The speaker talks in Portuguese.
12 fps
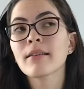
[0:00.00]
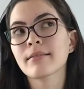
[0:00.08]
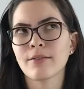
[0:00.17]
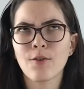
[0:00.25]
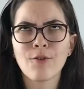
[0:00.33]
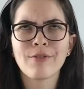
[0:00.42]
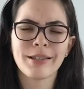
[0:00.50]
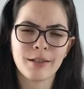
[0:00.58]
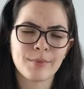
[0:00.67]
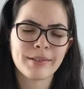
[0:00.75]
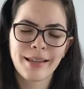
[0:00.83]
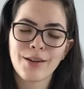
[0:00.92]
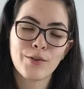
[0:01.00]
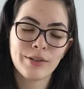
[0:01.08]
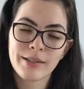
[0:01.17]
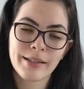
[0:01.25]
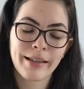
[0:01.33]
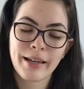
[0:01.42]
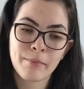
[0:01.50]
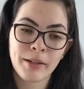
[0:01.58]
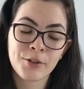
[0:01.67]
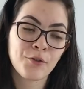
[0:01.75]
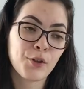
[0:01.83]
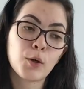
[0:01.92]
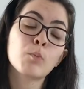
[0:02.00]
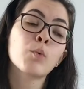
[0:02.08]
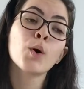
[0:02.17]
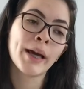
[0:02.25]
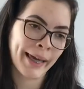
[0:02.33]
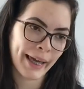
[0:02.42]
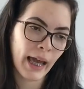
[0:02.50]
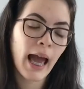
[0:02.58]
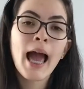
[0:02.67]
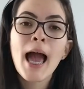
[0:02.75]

assim, convenhamos, tem coisas na gramática que ficam por quê?